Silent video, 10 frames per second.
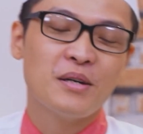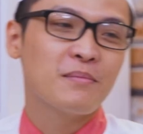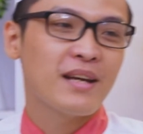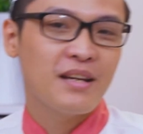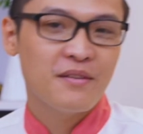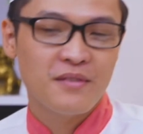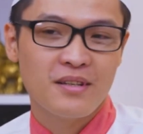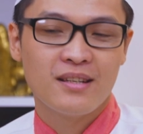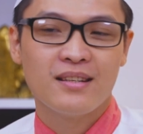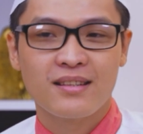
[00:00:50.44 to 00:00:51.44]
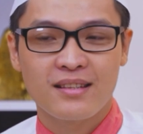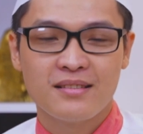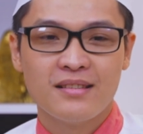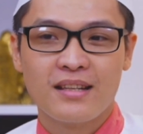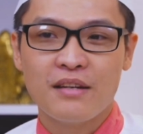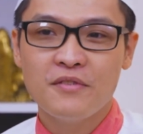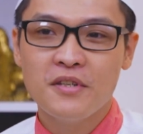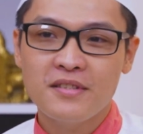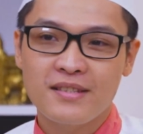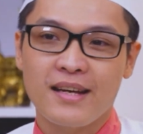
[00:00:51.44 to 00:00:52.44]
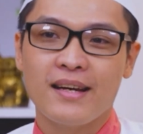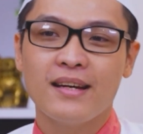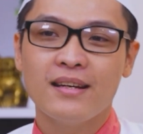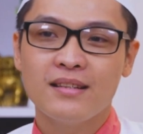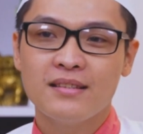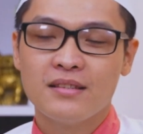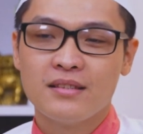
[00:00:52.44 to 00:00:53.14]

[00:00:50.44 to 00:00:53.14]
hôm nay uh, khánh phước sẽ